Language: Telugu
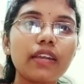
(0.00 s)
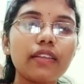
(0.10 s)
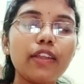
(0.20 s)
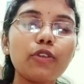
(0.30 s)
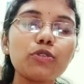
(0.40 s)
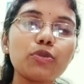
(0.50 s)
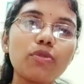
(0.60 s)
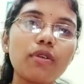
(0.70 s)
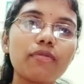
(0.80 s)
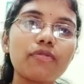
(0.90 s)
అదేంటో
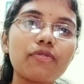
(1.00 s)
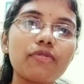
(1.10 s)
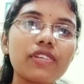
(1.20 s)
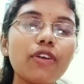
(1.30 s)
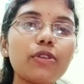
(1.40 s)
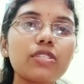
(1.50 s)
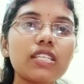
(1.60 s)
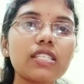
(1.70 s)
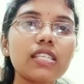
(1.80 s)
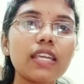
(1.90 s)
చూద్దాం ఫస్ట్ ఆఫ్ ఆల్
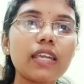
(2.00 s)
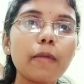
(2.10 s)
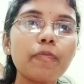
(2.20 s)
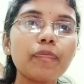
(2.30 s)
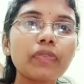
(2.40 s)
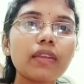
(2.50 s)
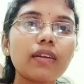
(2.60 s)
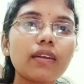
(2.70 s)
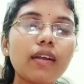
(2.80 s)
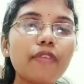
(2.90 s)
వచ్చేసి
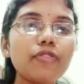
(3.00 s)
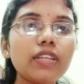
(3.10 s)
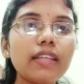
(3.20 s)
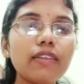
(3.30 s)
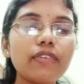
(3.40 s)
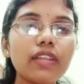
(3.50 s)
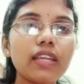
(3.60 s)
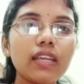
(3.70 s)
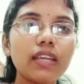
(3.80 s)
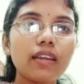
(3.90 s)
ఆఫ్టర్
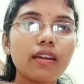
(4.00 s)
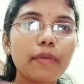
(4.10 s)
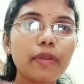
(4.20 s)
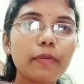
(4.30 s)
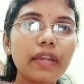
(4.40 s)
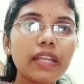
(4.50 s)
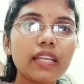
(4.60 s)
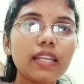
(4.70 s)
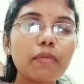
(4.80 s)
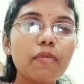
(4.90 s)
డెలివరీ మనం
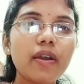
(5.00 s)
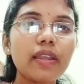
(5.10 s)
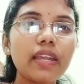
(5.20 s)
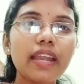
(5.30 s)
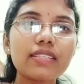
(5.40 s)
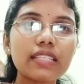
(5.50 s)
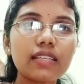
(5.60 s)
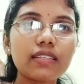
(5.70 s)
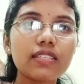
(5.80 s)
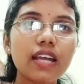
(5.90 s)
ఏంటంటే బాడీ అండ్
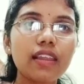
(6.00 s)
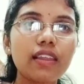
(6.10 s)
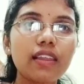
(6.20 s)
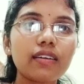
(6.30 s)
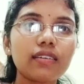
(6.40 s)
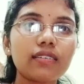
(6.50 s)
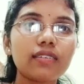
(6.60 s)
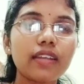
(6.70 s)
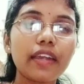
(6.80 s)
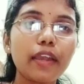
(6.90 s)
స్కిన్ చాలా
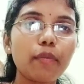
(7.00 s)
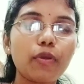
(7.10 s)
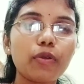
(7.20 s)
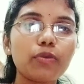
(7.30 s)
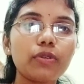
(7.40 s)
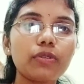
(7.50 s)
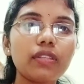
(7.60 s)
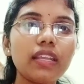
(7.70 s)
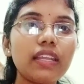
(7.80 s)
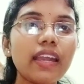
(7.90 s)
డ్రై అయిపోయి
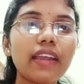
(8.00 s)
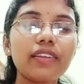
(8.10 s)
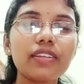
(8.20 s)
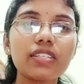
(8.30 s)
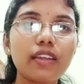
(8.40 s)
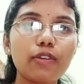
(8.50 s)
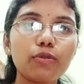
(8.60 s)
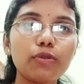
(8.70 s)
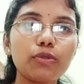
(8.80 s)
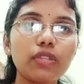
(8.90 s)
ఉంటుంది డీహైడ్రేషన్ అయి
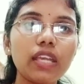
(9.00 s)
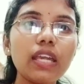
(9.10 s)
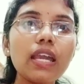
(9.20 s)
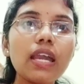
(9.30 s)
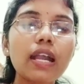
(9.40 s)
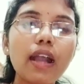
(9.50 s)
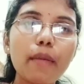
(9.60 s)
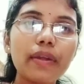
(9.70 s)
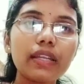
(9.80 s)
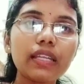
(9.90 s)
ఉంటుంది
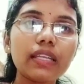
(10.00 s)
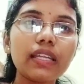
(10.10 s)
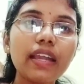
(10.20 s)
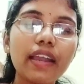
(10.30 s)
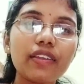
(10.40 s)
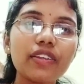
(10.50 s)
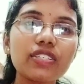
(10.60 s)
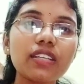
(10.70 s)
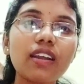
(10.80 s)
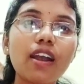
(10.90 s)
కాబట్టి
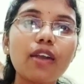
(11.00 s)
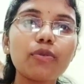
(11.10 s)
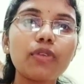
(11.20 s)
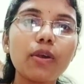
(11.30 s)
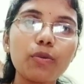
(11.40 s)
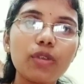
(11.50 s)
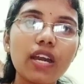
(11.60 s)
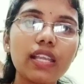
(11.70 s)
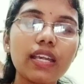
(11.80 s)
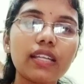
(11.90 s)
డీహైడ్రేషన్ కాకుండా
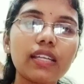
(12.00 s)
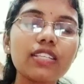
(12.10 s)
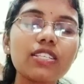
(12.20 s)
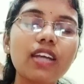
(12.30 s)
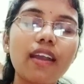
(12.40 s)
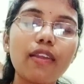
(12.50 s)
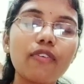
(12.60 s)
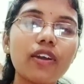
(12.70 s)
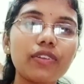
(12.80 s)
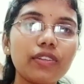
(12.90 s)
ఉండాలి అంటే చాలా
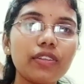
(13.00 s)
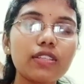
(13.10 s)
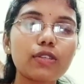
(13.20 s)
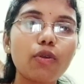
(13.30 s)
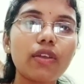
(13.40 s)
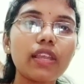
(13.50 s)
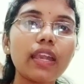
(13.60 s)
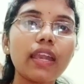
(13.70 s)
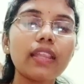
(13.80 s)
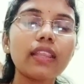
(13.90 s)
వాటర్ తీసుకోవాలి
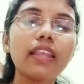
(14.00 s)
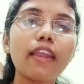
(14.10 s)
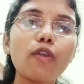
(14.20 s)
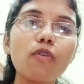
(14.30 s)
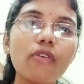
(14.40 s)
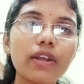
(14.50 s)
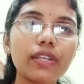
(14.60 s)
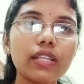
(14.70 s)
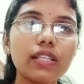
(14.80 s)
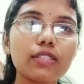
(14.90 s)
ఎంత ఎక్కువ
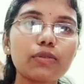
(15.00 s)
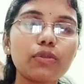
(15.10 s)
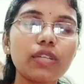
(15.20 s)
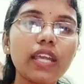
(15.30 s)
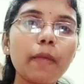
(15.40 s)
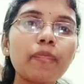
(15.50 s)
వాటర్ తీసుకుంటే